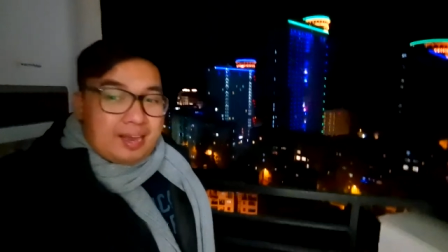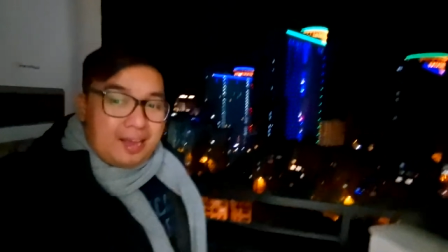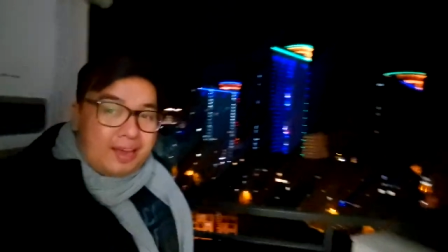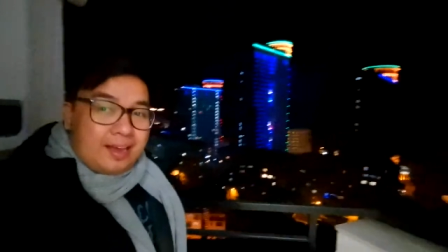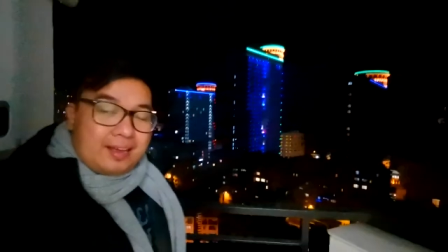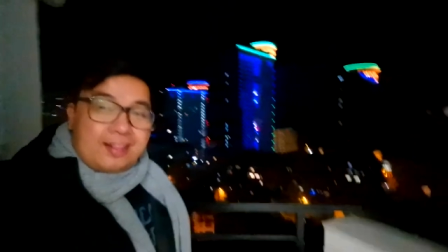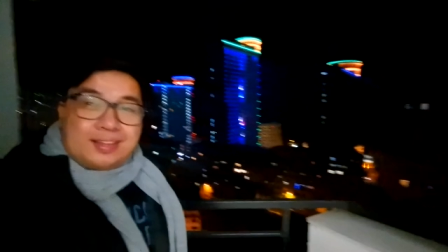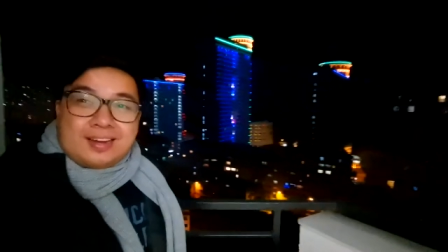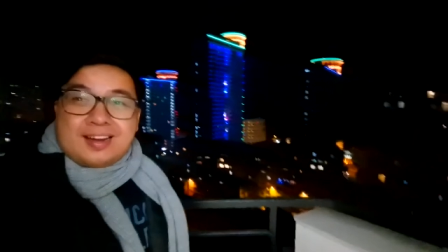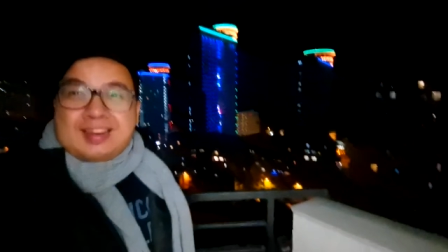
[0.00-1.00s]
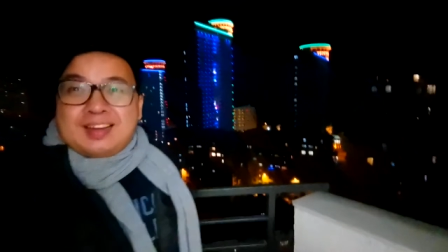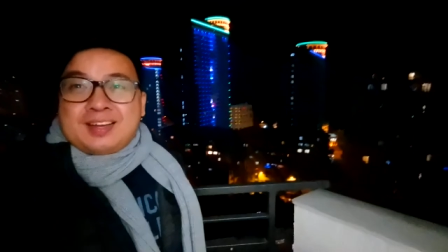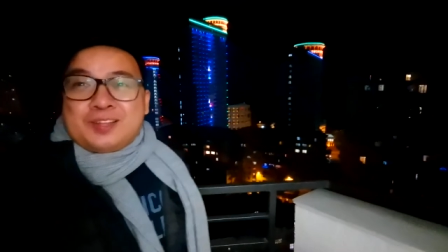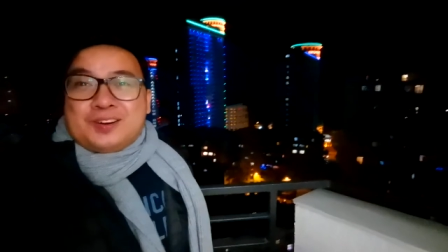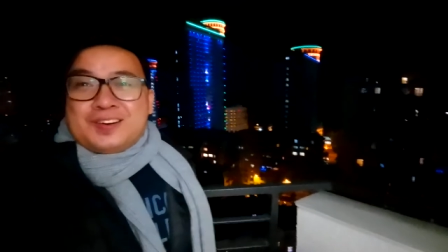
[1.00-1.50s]
And
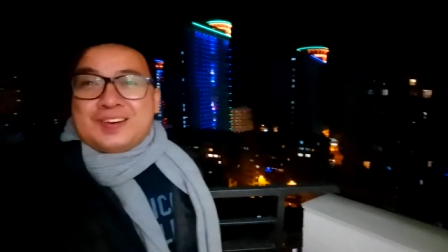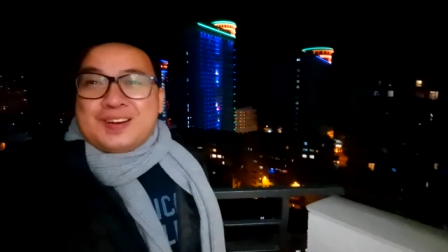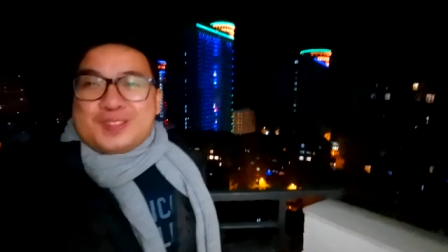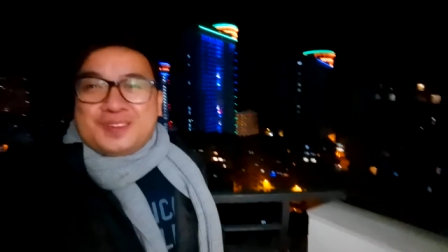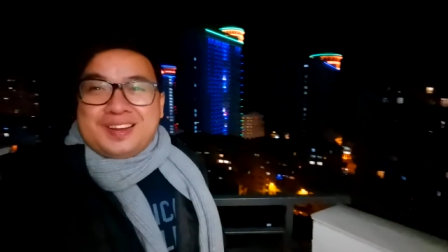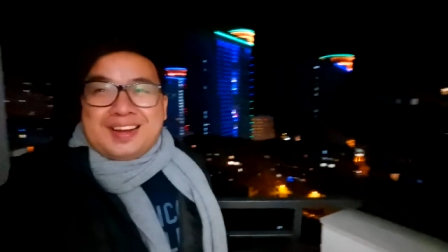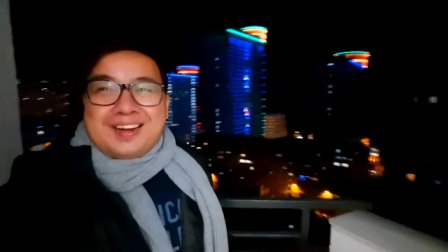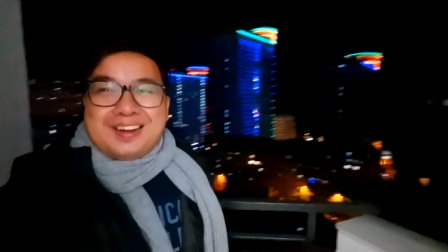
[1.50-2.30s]
eto, eto na.